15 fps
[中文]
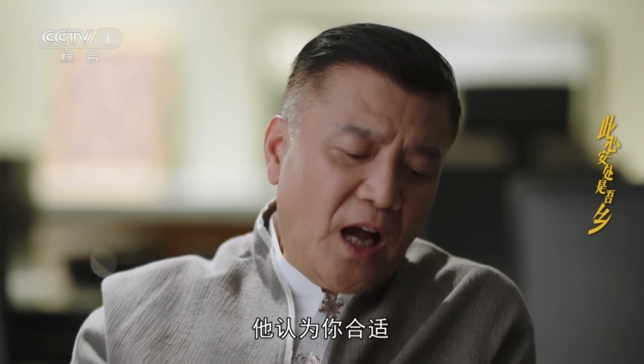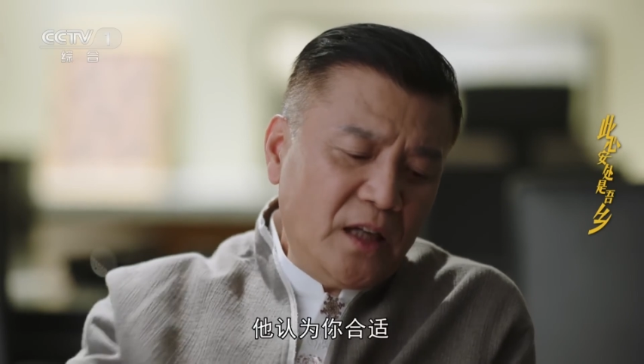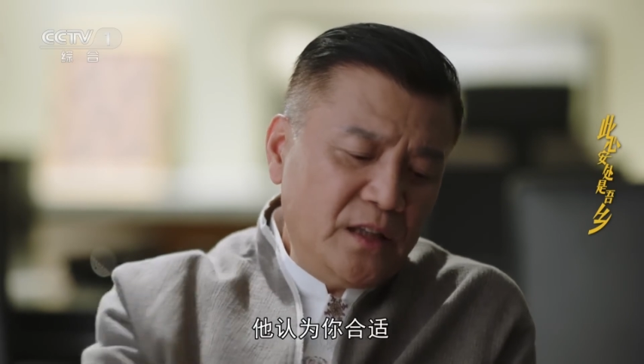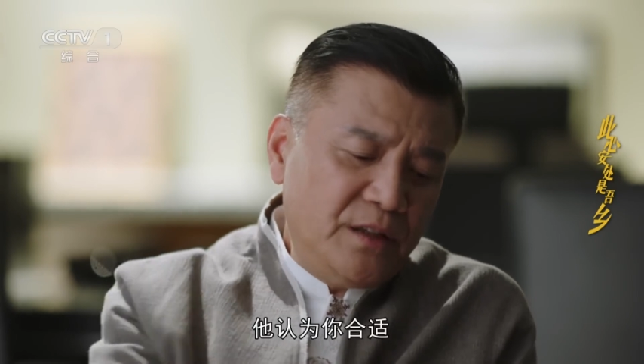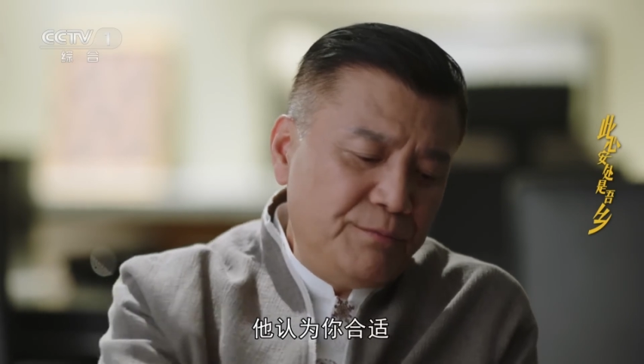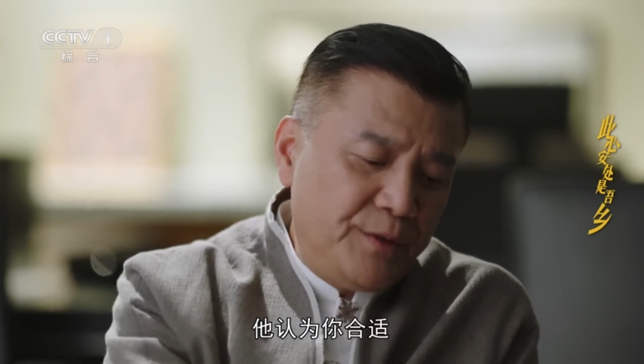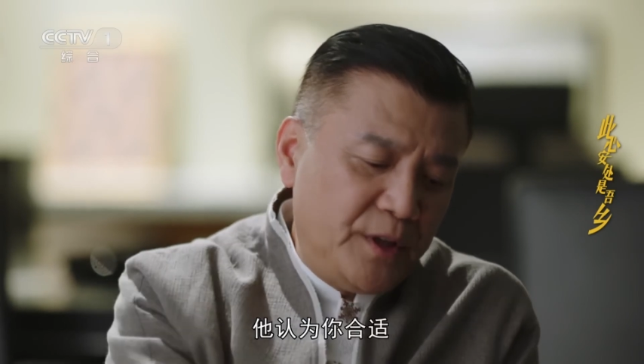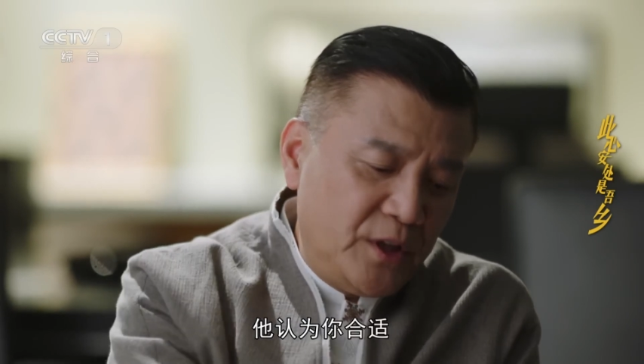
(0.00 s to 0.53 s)

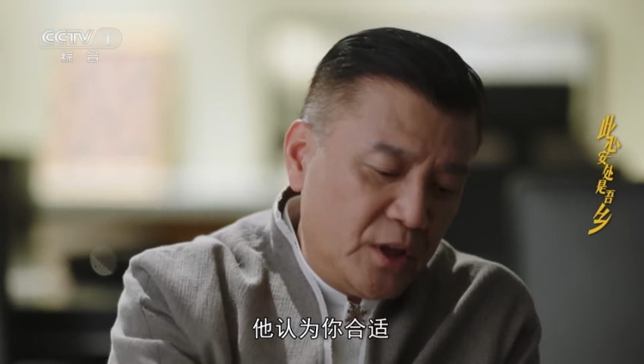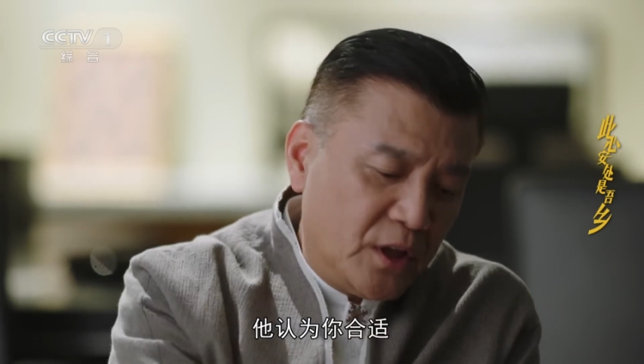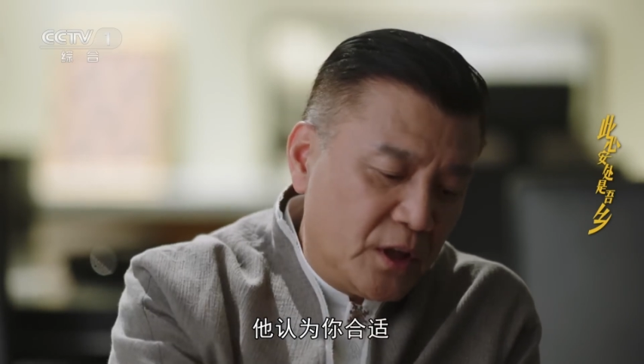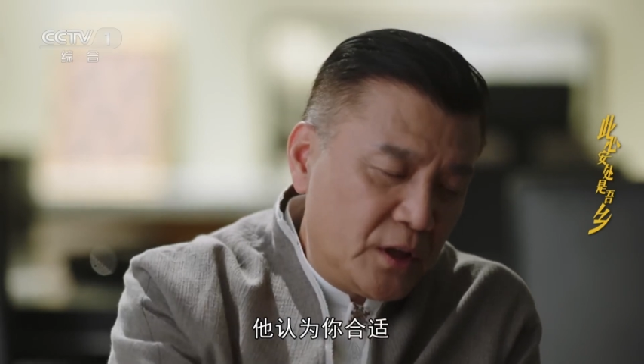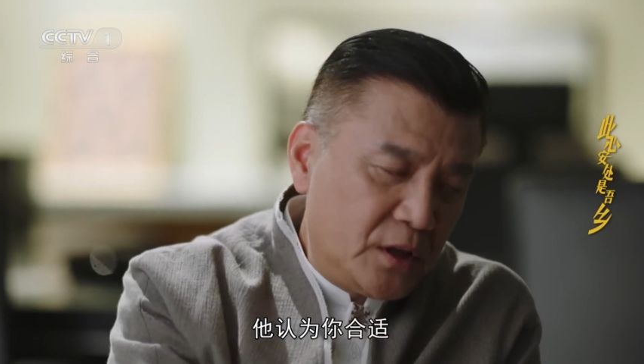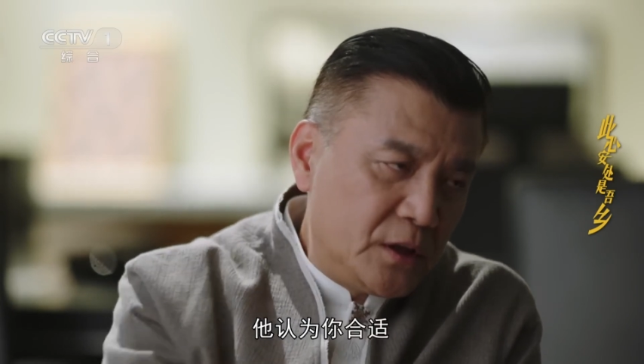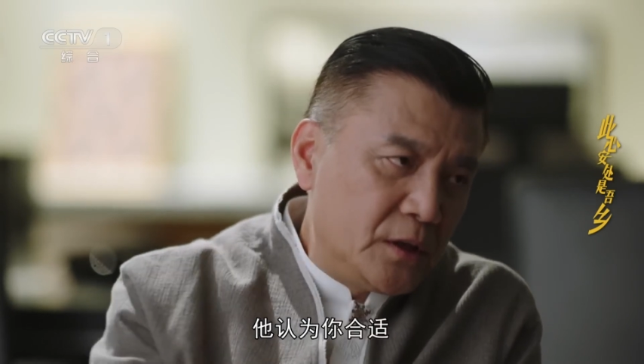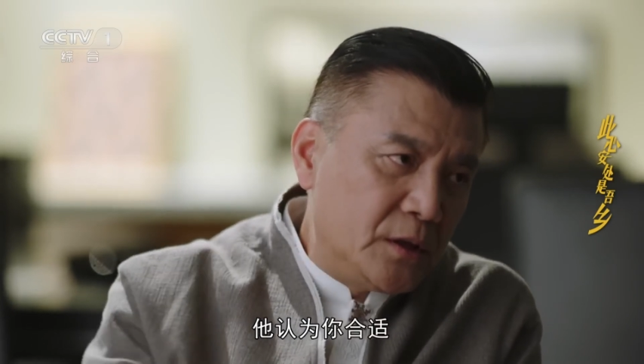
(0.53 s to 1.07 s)
他认为
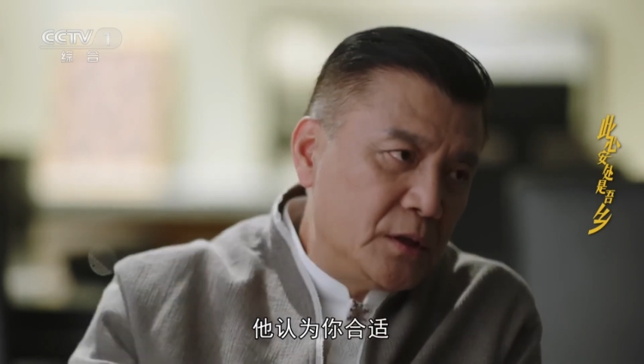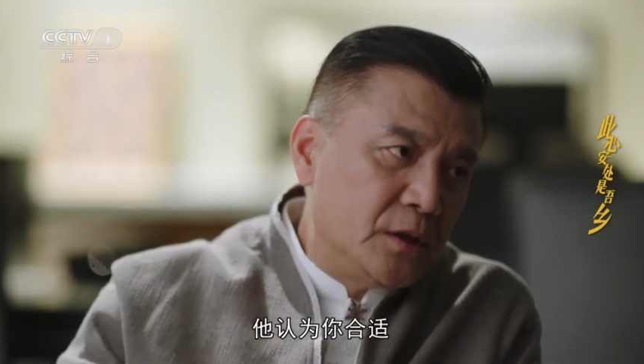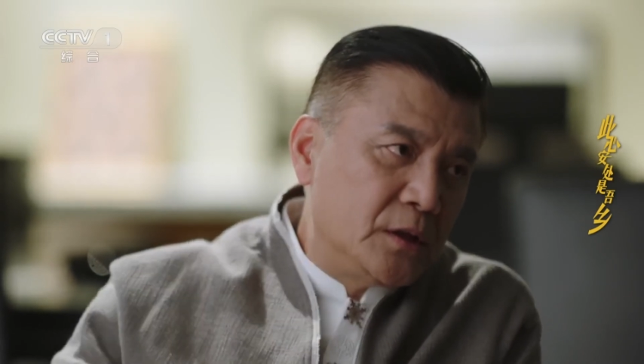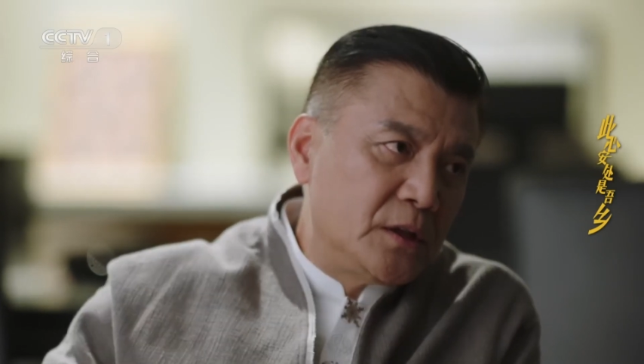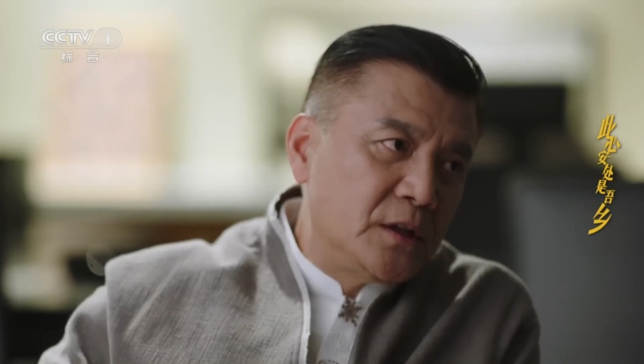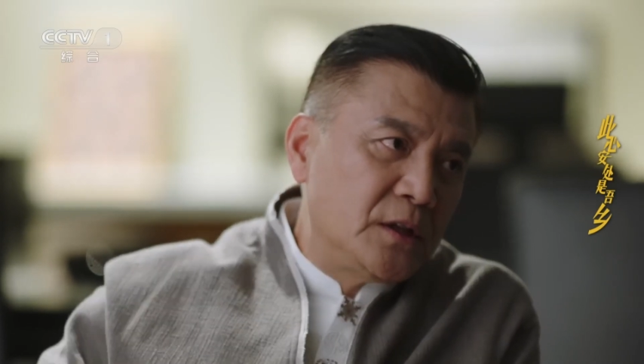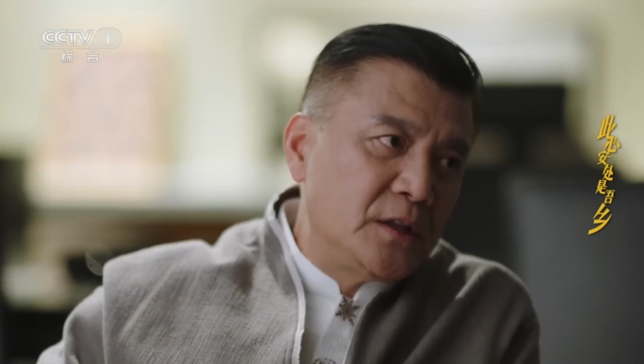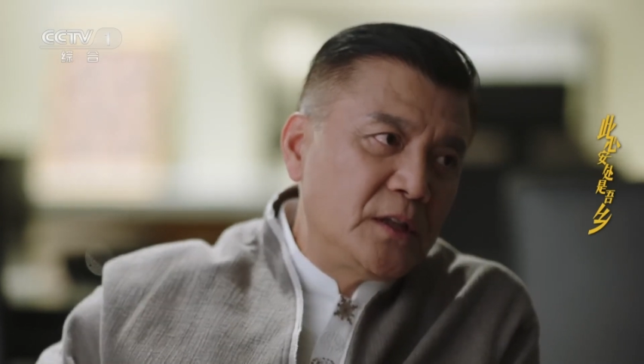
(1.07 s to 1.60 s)
你合适，
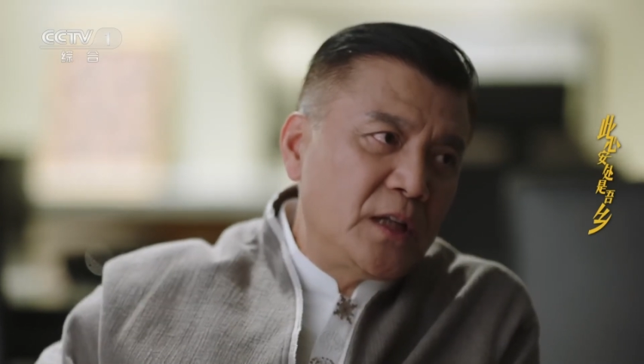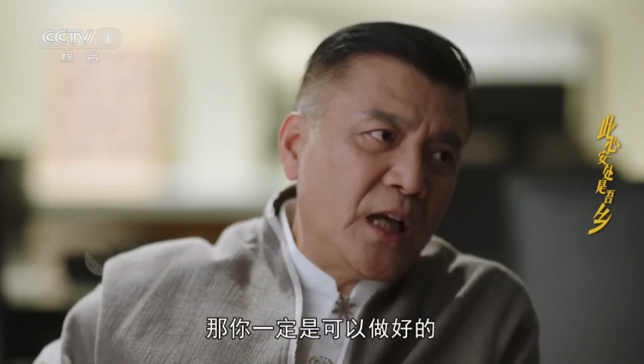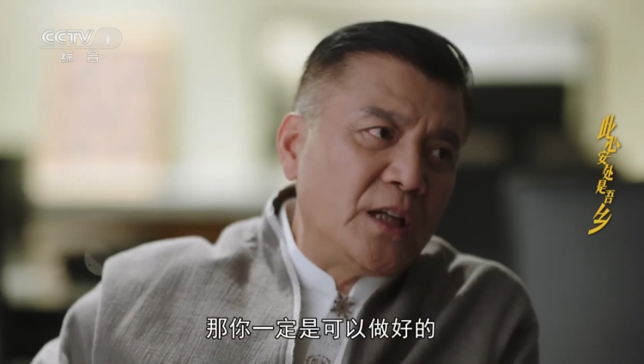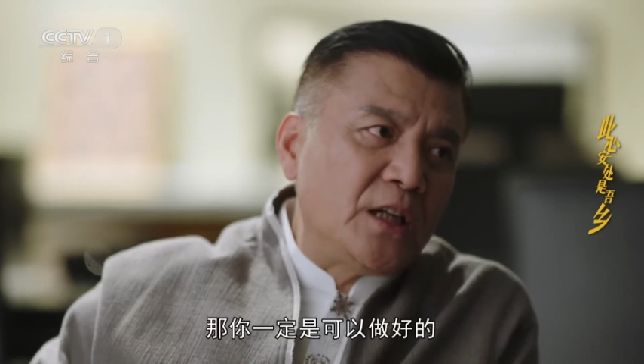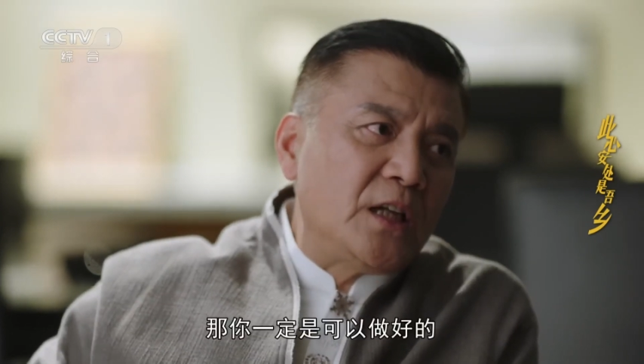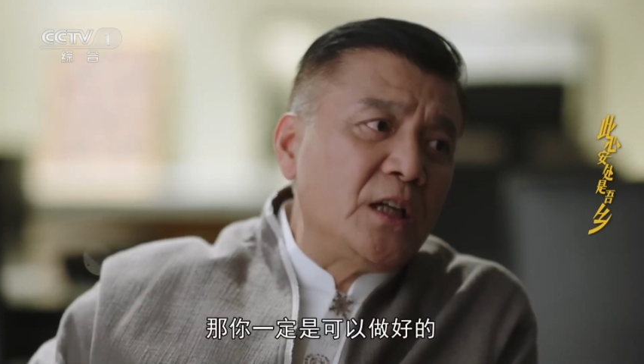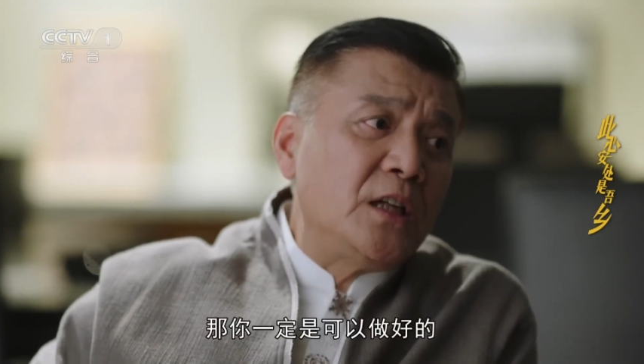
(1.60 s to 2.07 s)
那